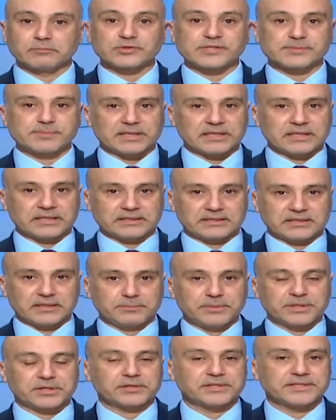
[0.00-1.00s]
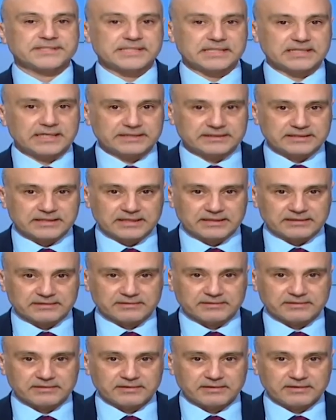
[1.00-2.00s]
مسبقا برئيس الأركان